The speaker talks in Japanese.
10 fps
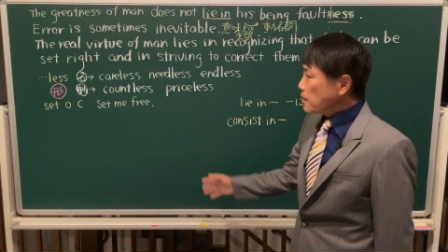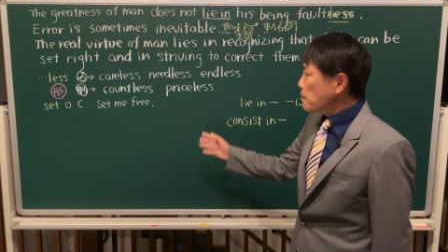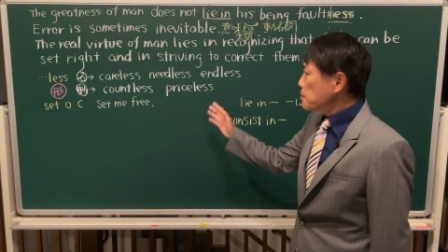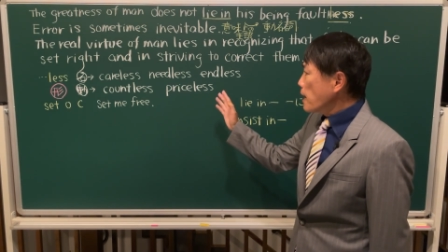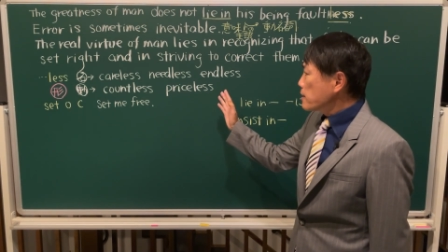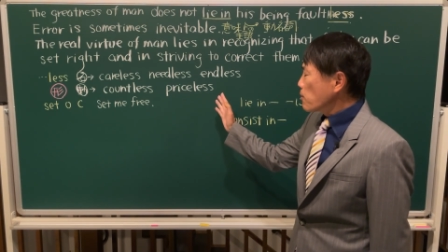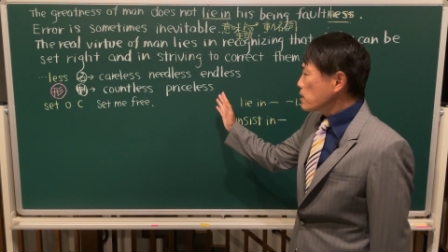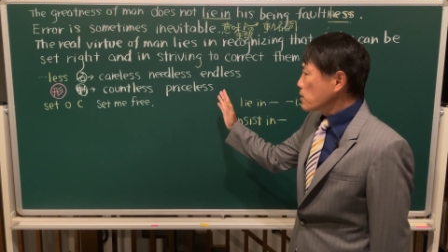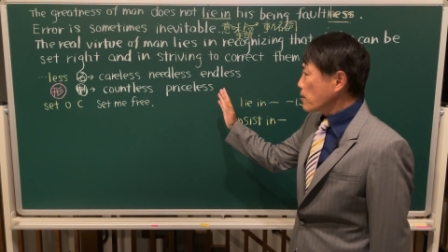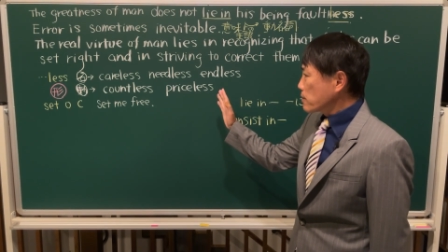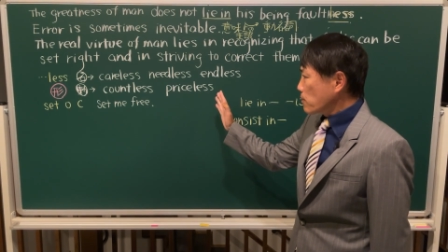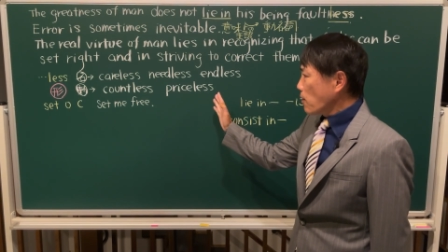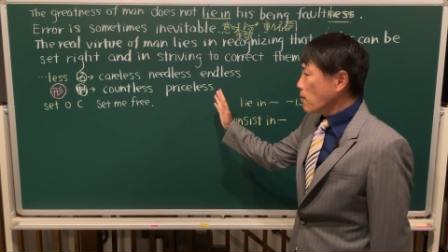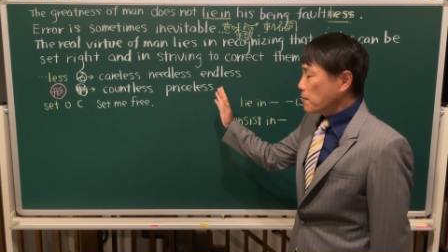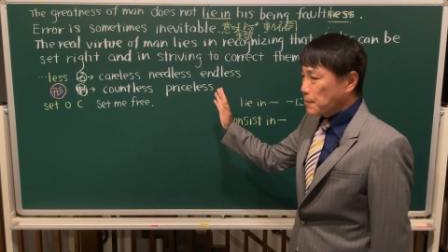プライスを辞書引く
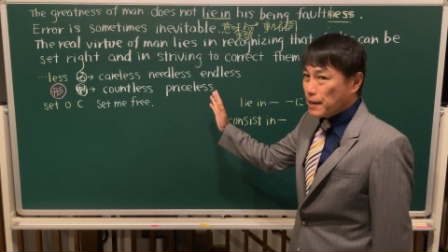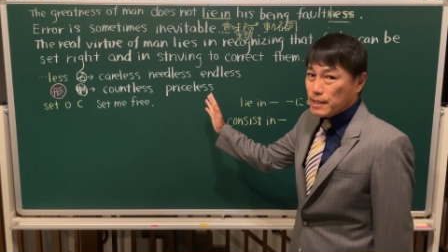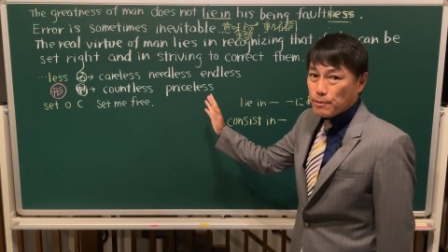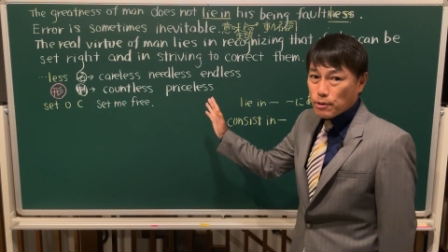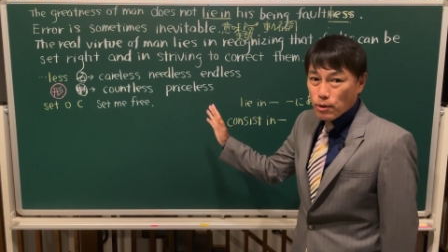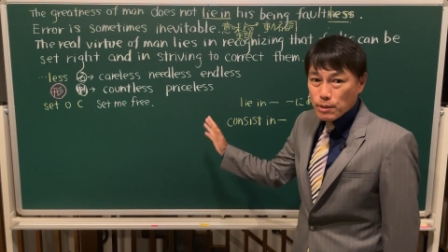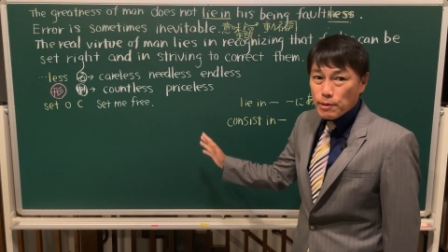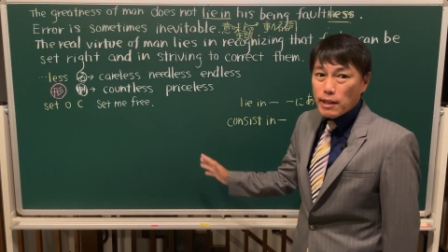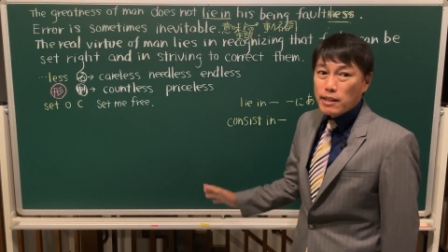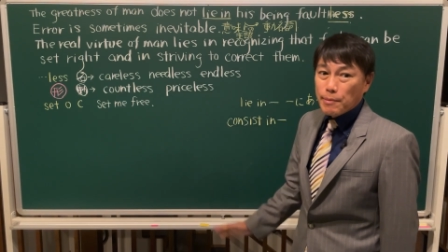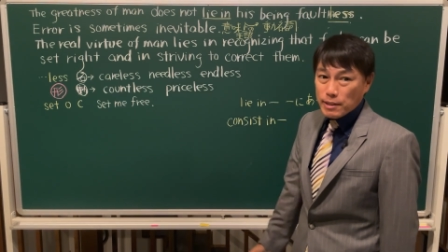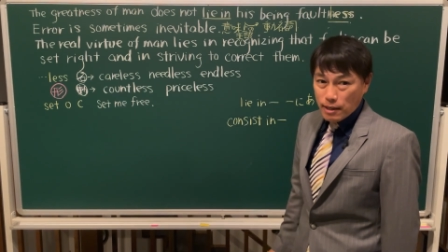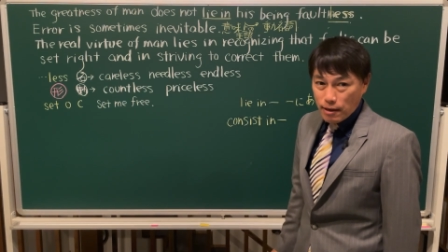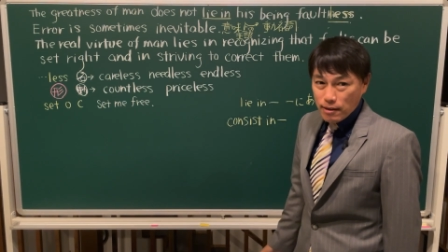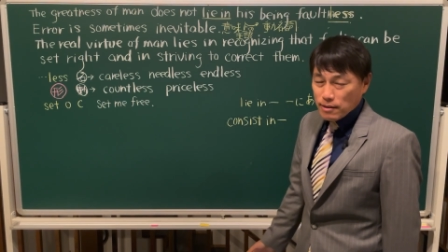と名詞も動詞も出てきます
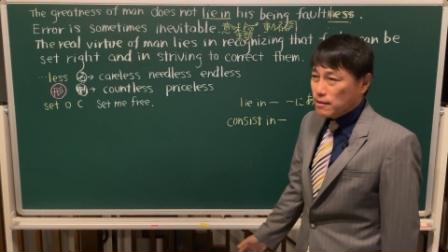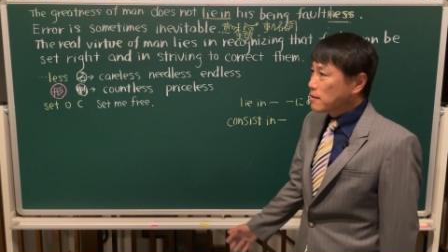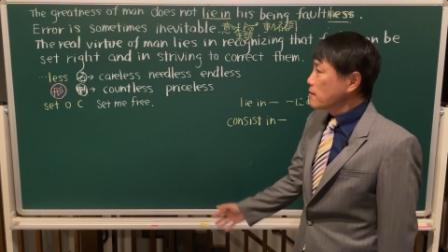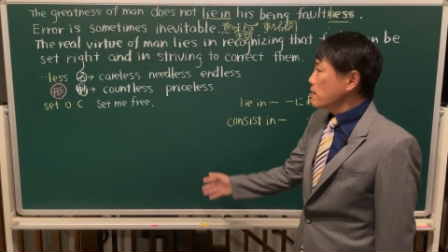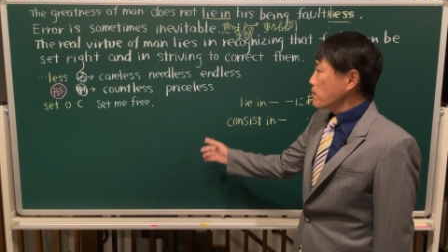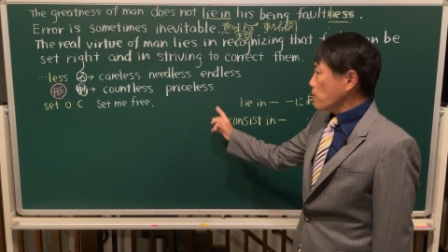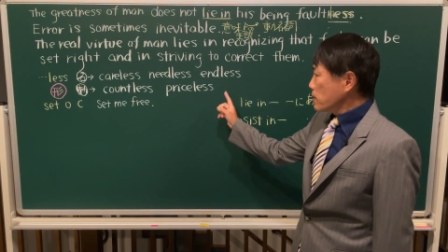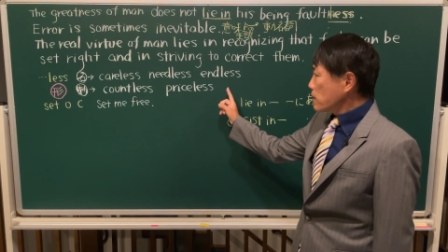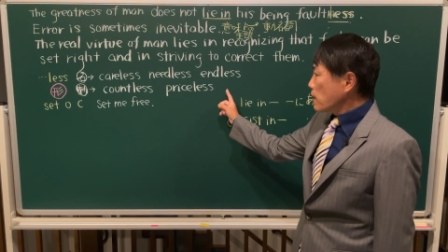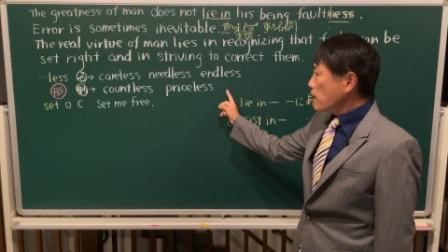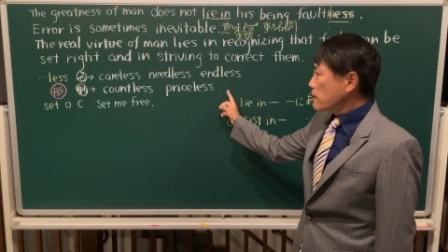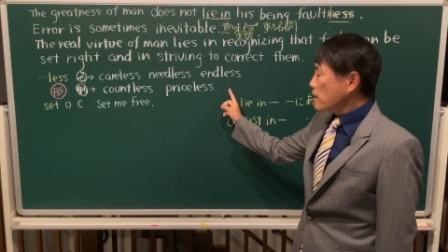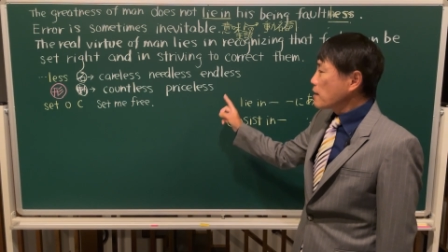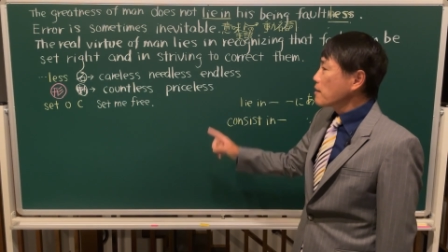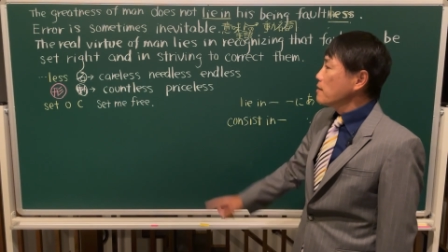から、こっち側なん
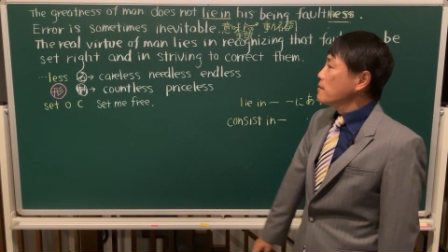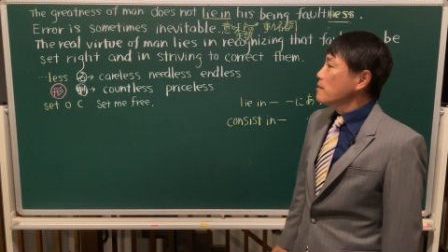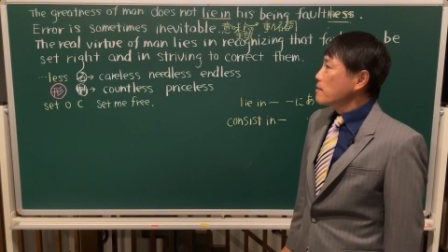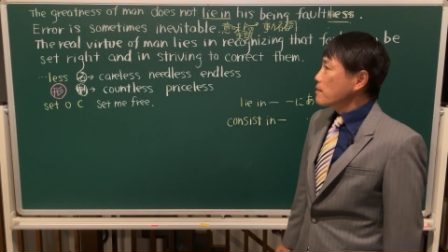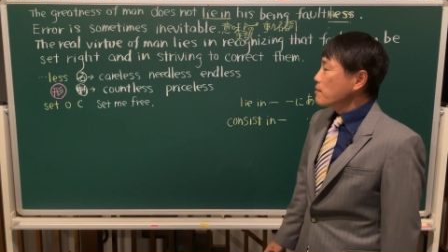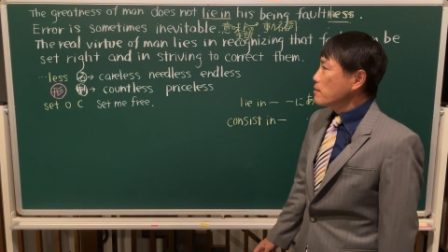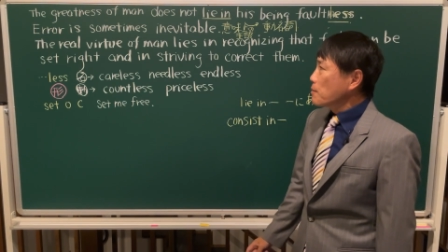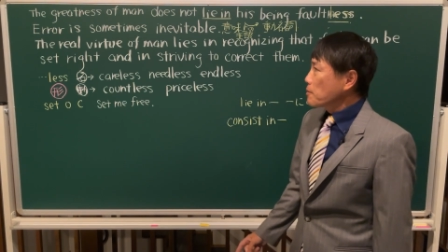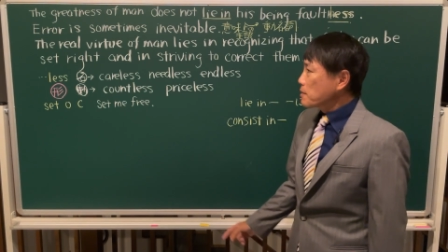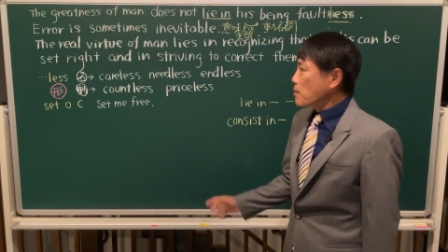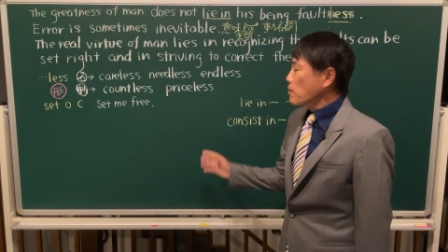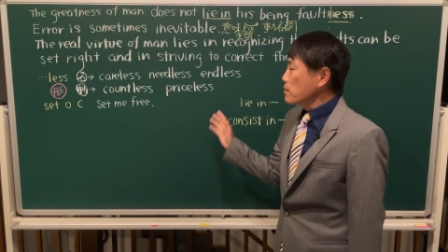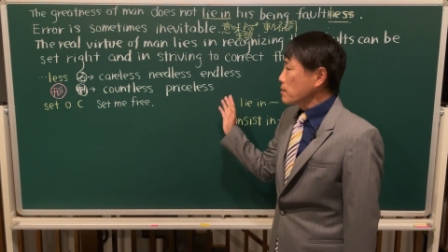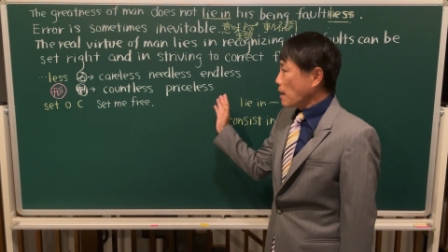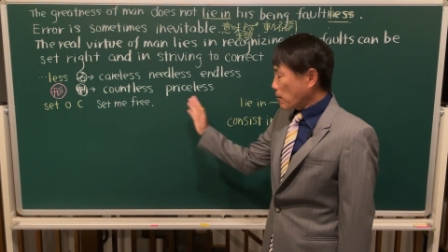だなっていうふうに思って
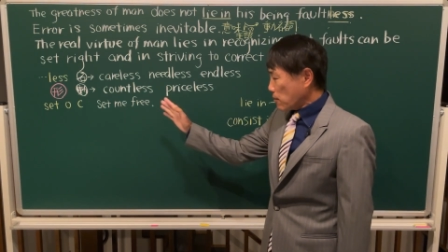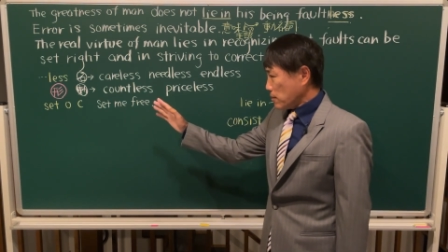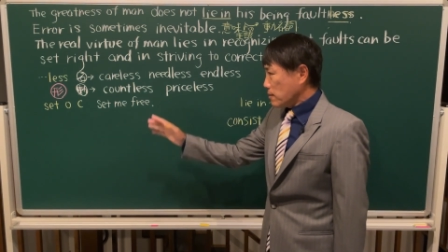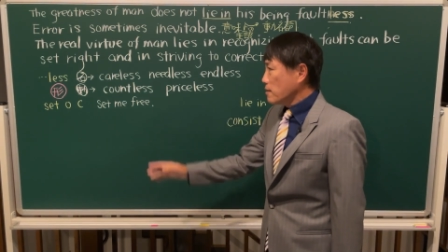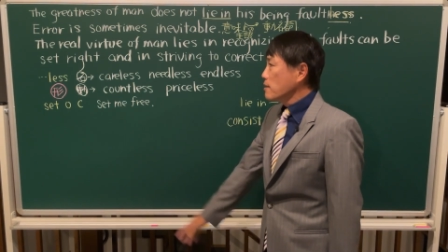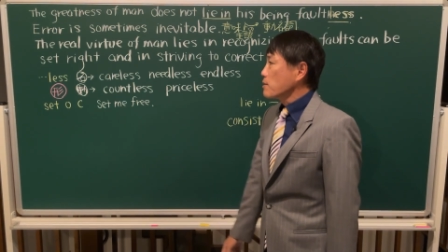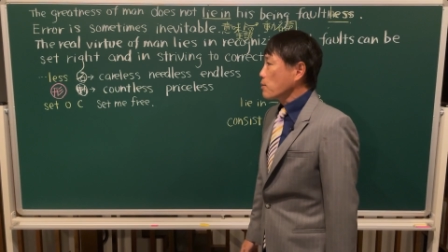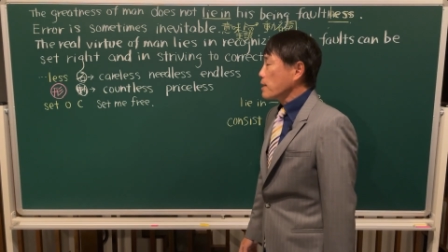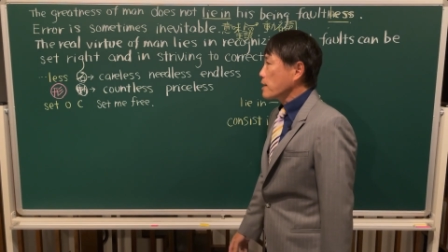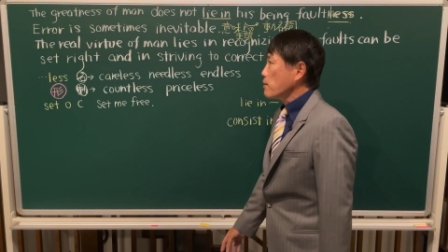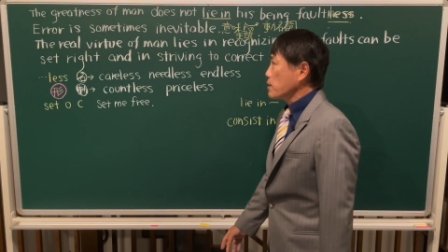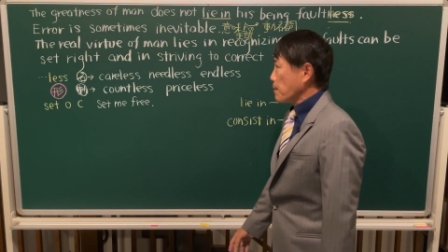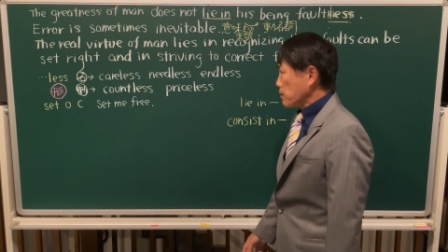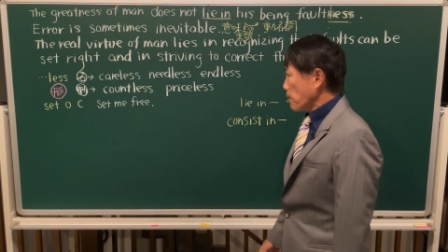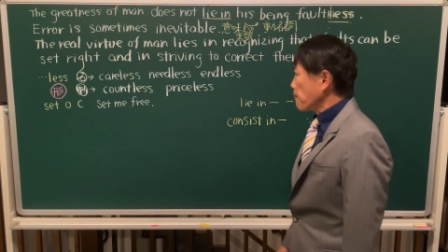こういう単語群、処理できるように
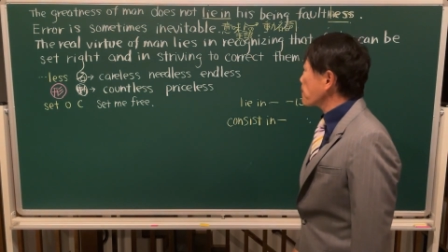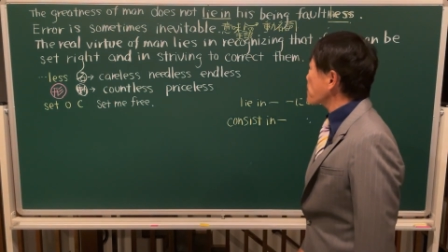しましょう。